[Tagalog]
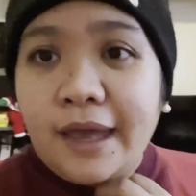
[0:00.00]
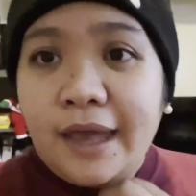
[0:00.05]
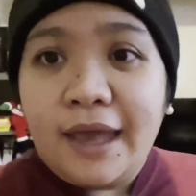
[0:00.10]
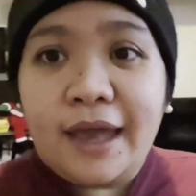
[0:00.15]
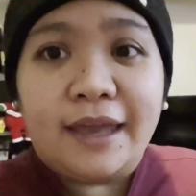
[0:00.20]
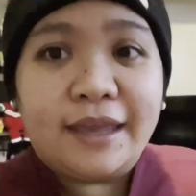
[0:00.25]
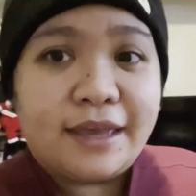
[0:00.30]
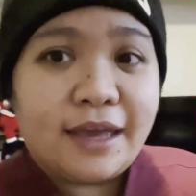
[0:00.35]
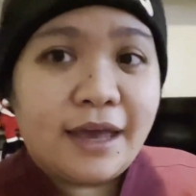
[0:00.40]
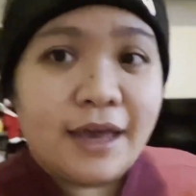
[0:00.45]

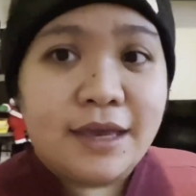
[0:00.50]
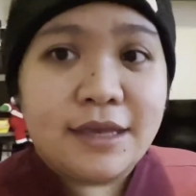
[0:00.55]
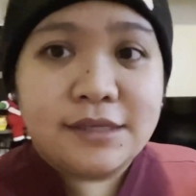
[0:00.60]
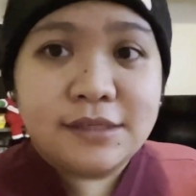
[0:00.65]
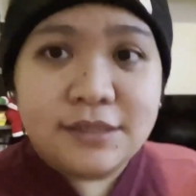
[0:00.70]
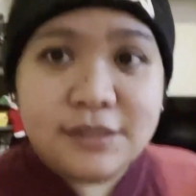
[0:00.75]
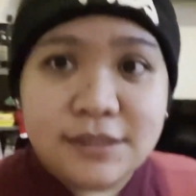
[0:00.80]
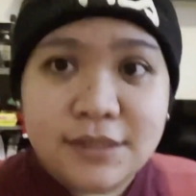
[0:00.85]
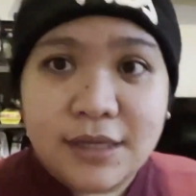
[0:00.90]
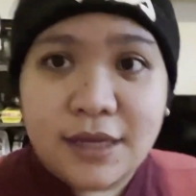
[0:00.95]
Hi
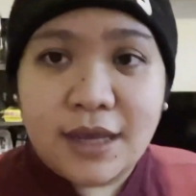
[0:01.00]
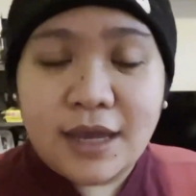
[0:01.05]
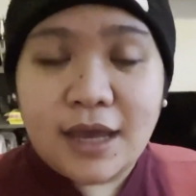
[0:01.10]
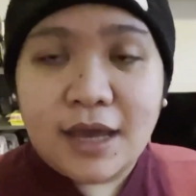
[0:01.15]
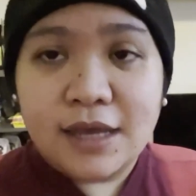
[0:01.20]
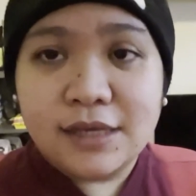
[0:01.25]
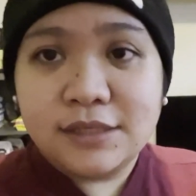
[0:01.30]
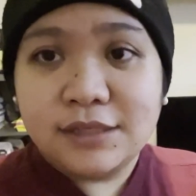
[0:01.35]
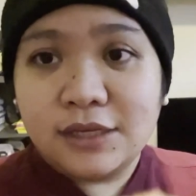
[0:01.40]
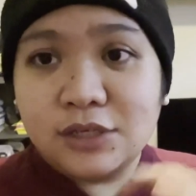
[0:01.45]
guys!
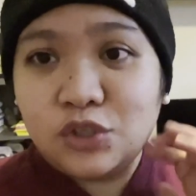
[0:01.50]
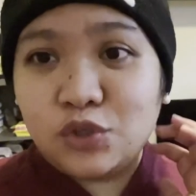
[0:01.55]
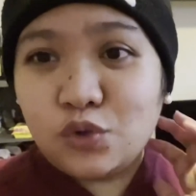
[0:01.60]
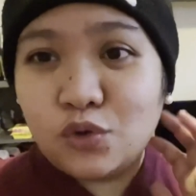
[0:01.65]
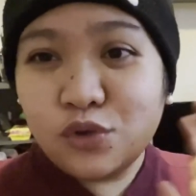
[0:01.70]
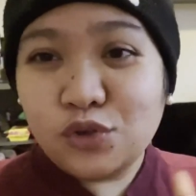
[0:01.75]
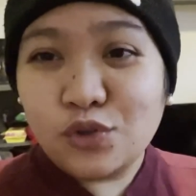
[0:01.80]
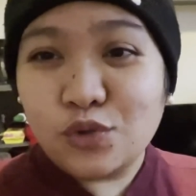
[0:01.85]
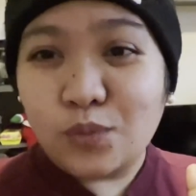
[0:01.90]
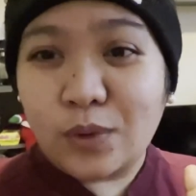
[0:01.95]
As as
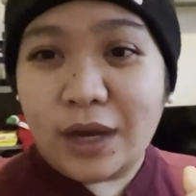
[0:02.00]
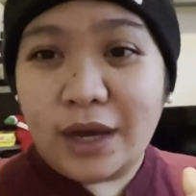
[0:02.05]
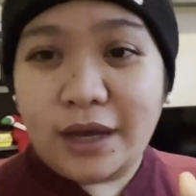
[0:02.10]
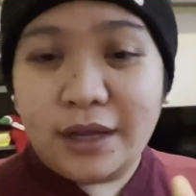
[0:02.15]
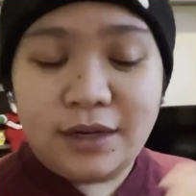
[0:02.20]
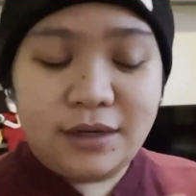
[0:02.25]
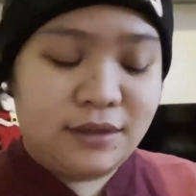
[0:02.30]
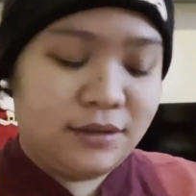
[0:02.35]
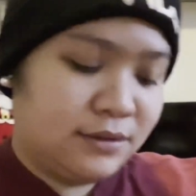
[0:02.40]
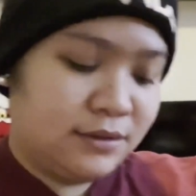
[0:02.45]

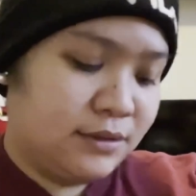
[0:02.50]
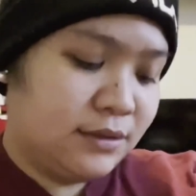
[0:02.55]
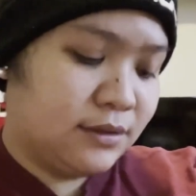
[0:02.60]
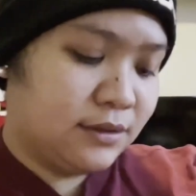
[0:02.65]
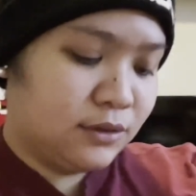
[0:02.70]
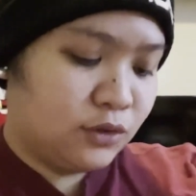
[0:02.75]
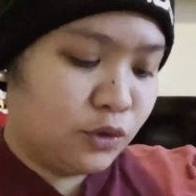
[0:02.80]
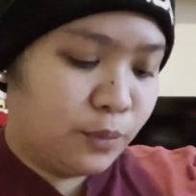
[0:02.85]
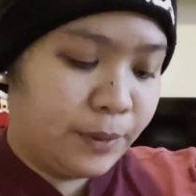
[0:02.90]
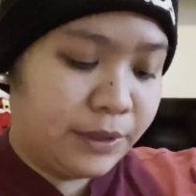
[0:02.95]
usual,
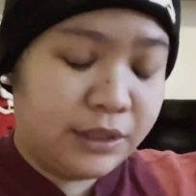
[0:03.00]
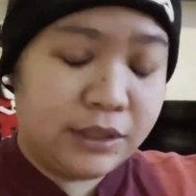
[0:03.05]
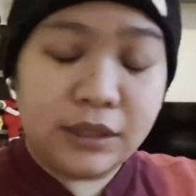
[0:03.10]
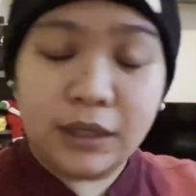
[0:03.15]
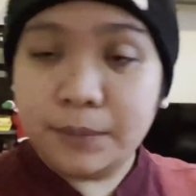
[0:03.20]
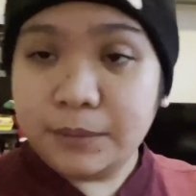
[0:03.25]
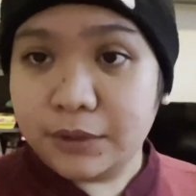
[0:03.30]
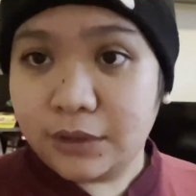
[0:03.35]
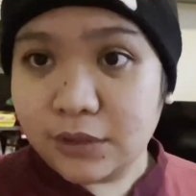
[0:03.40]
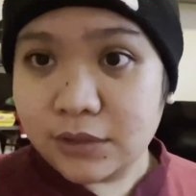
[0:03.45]
dumating
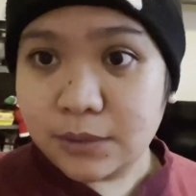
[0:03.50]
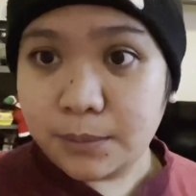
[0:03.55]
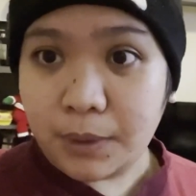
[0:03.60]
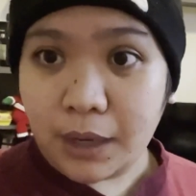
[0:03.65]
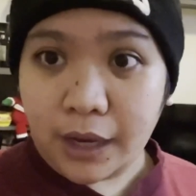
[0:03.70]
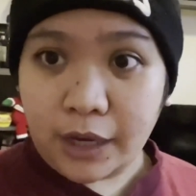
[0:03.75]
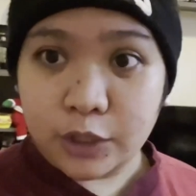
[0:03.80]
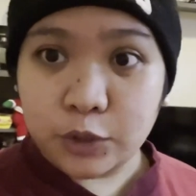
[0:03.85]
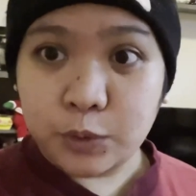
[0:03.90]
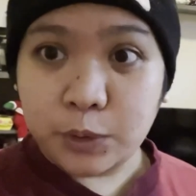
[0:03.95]
na kami dito sa
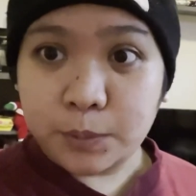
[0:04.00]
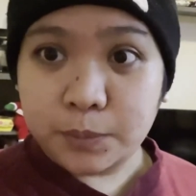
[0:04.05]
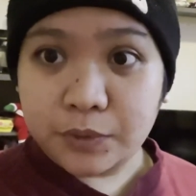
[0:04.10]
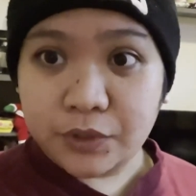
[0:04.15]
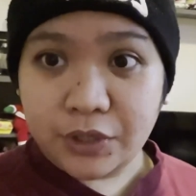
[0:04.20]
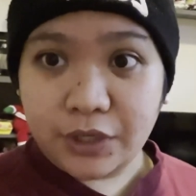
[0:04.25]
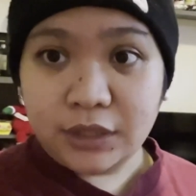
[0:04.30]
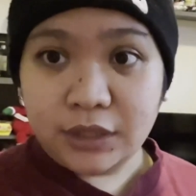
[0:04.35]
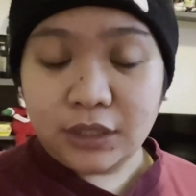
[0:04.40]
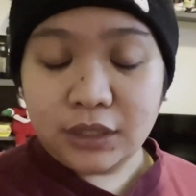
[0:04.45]
bahay.
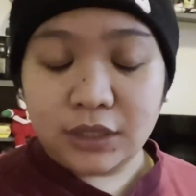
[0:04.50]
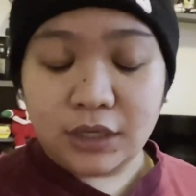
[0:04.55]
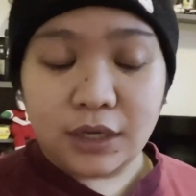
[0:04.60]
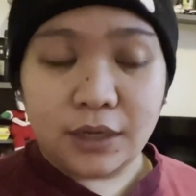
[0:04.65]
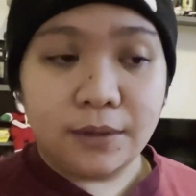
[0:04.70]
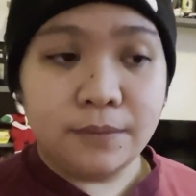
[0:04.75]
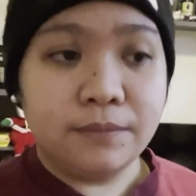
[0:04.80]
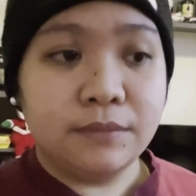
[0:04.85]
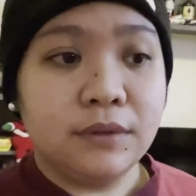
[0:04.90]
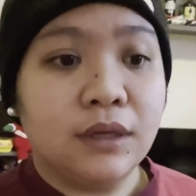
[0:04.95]
12.30
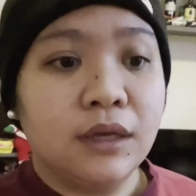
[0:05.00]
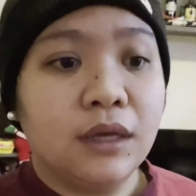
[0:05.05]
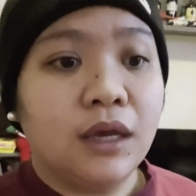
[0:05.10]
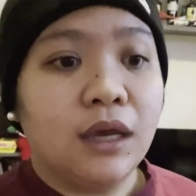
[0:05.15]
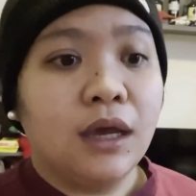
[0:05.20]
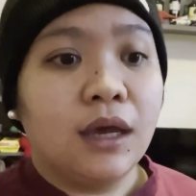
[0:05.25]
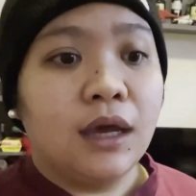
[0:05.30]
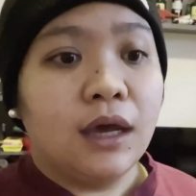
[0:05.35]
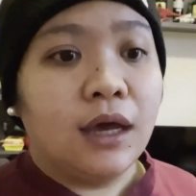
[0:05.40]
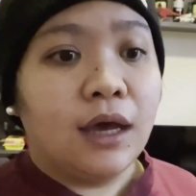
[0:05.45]
na.
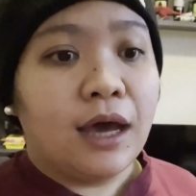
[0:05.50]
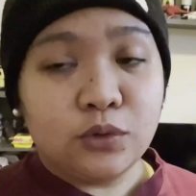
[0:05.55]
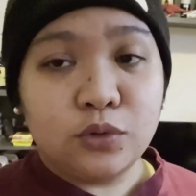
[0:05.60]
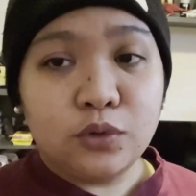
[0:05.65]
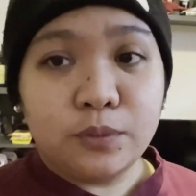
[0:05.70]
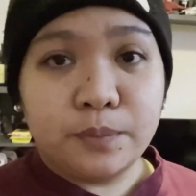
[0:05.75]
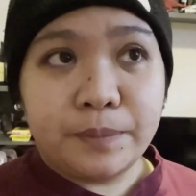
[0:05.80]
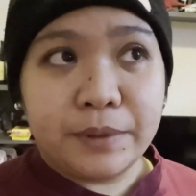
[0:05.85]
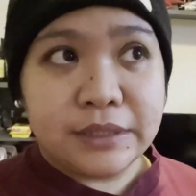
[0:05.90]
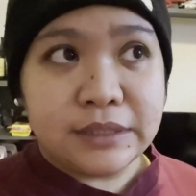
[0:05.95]

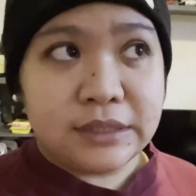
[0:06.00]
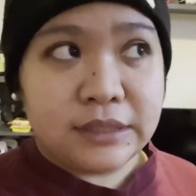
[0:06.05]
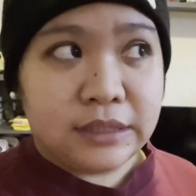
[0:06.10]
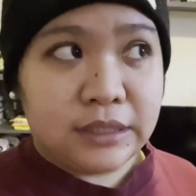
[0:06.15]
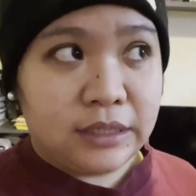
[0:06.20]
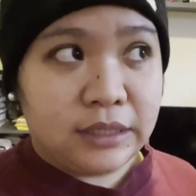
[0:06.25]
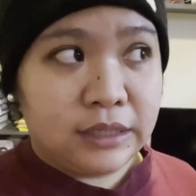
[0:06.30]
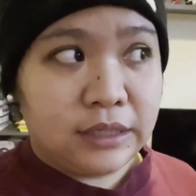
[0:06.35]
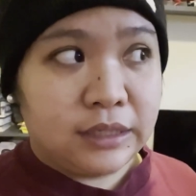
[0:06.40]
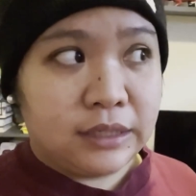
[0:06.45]
Tulog pa
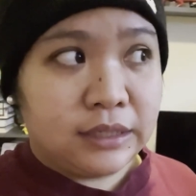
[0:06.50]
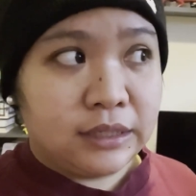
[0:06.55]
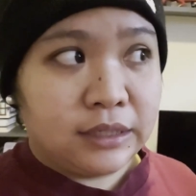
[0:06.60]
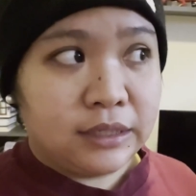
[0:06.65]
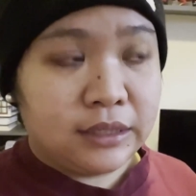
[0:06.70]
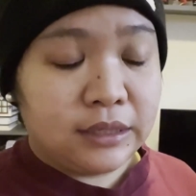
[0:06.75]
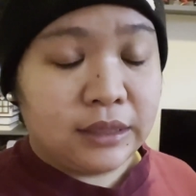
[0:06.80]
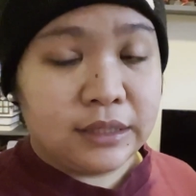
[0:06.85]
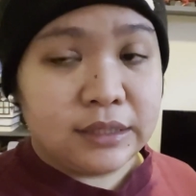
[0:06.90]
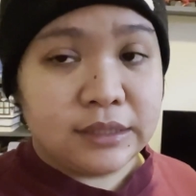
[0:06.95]
si,
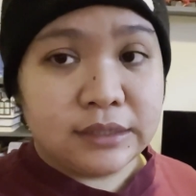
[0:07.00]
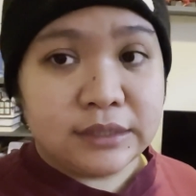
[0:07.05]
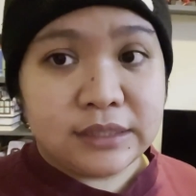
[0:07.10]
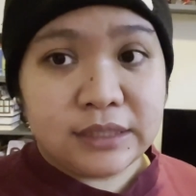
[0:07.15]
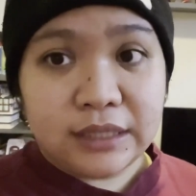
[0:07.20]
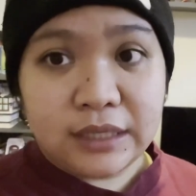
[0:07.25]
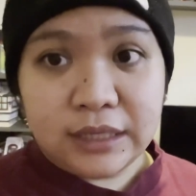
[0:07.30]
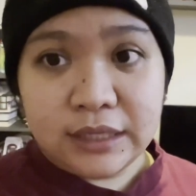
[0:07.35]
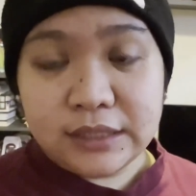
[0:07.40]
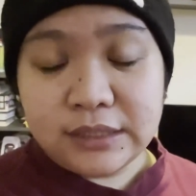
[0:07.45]

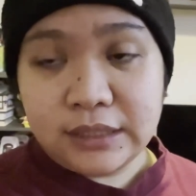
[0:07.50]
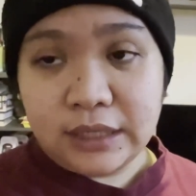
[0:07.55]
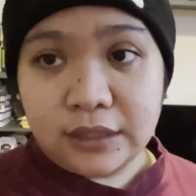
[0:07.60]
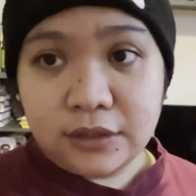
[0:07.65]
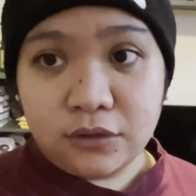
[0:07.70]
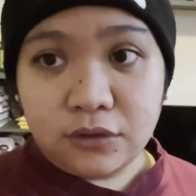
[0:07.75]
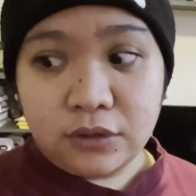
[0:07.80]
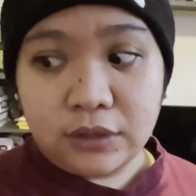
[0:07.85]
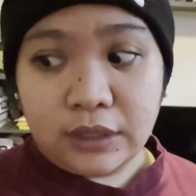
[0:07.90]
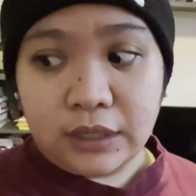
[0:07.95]
si, si
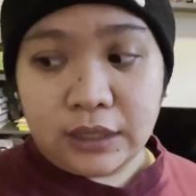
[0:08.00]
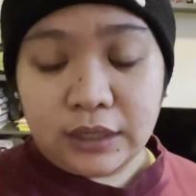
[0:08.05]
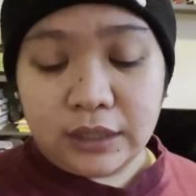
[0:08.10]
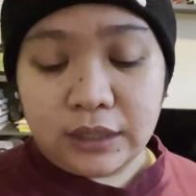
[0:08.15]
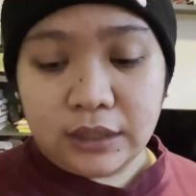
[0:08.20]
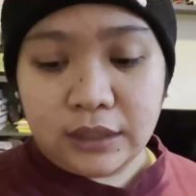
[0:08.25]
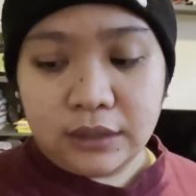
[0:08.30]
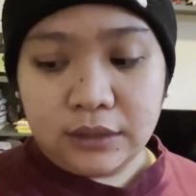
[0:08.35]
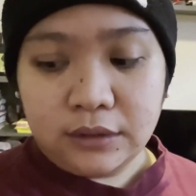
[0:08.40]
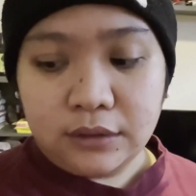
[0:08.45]

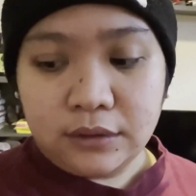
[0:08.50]
Antonella.